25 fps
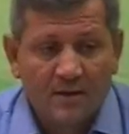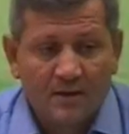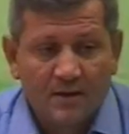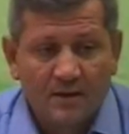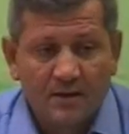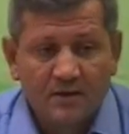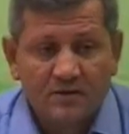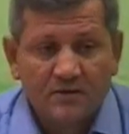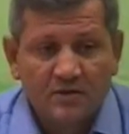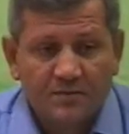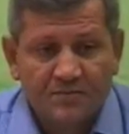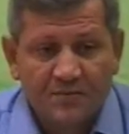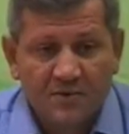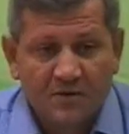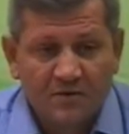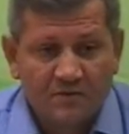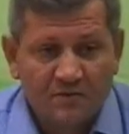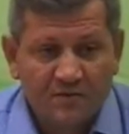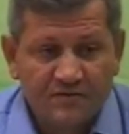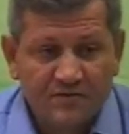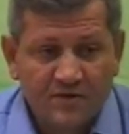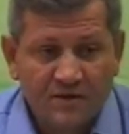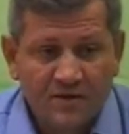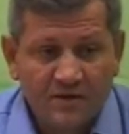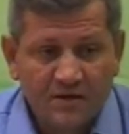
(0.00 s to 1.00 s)
Это во-первых.
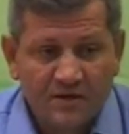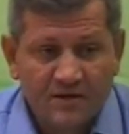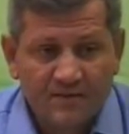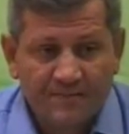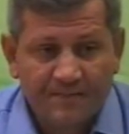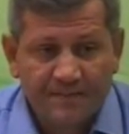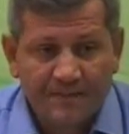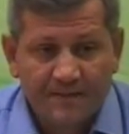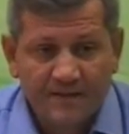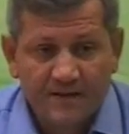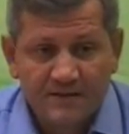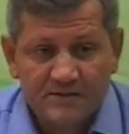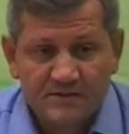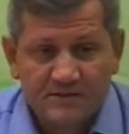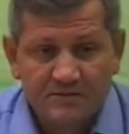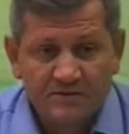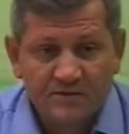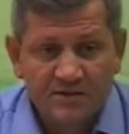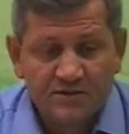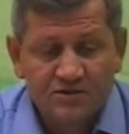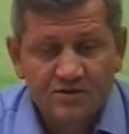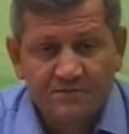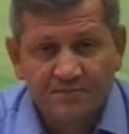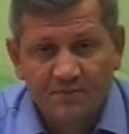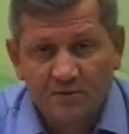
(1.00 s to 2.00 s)
Во-вторых, если вы
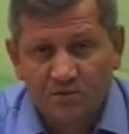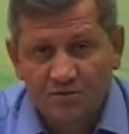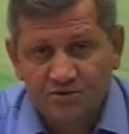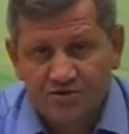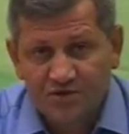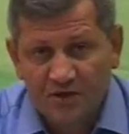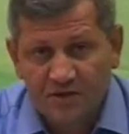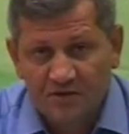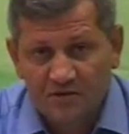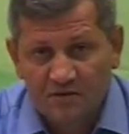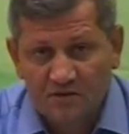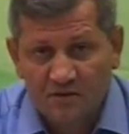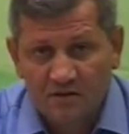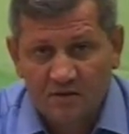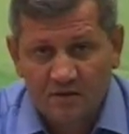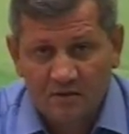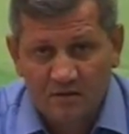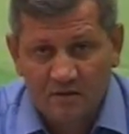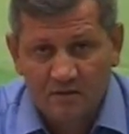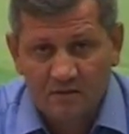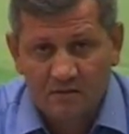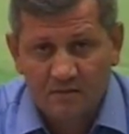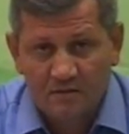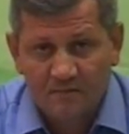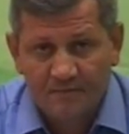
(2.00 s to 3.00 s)
даже получаете
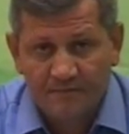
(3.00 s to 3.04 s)
кредит,